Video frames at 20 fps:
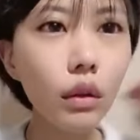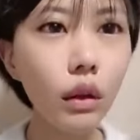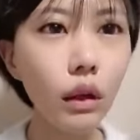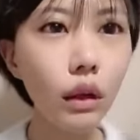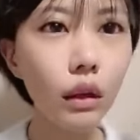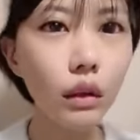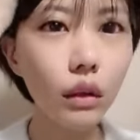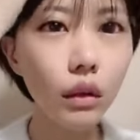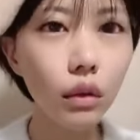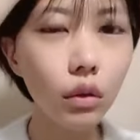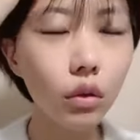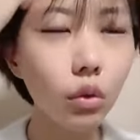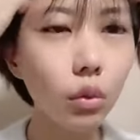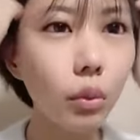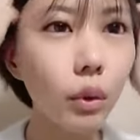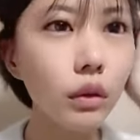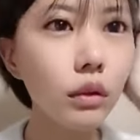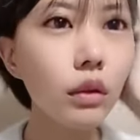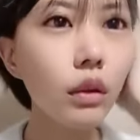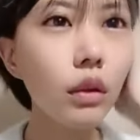駅に止
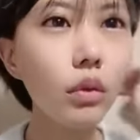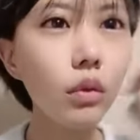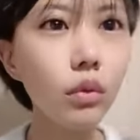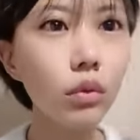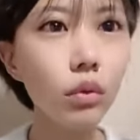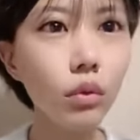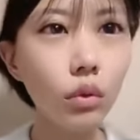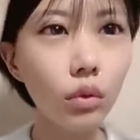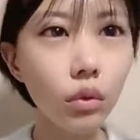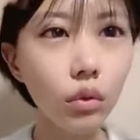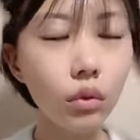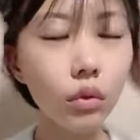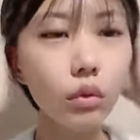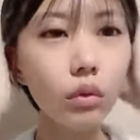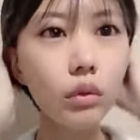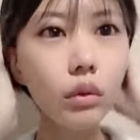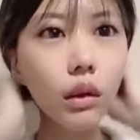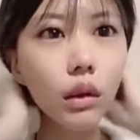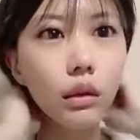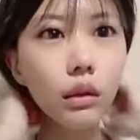まったの
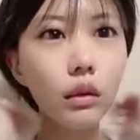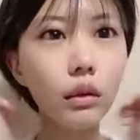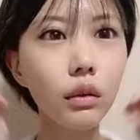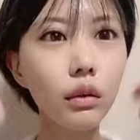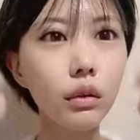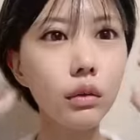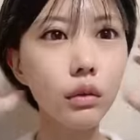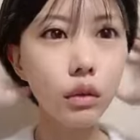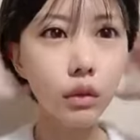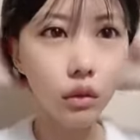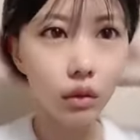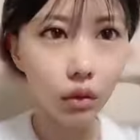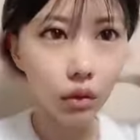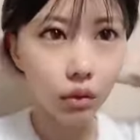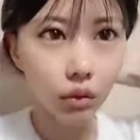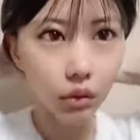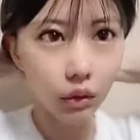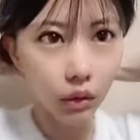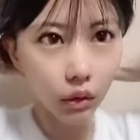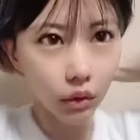何があったんだろ
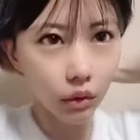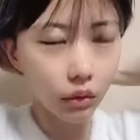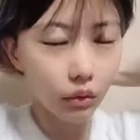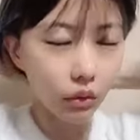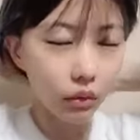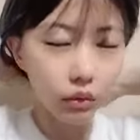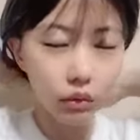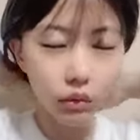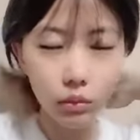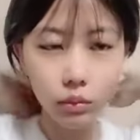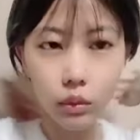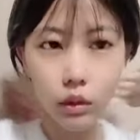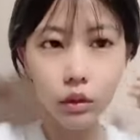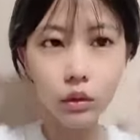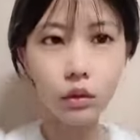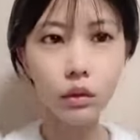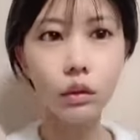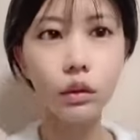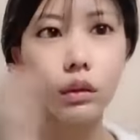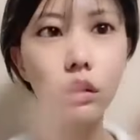うねめっ
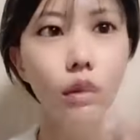ちゃ